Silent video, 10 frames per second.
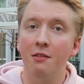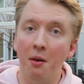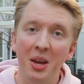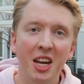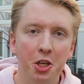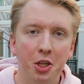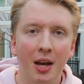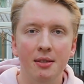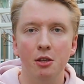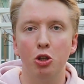В Америке
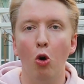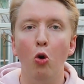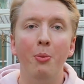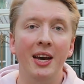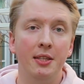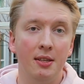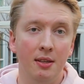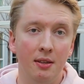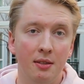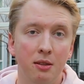считается, что оба
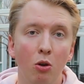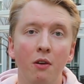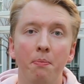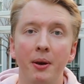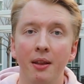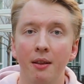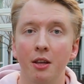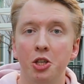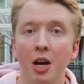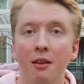эти слова
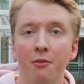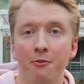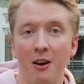принадлежат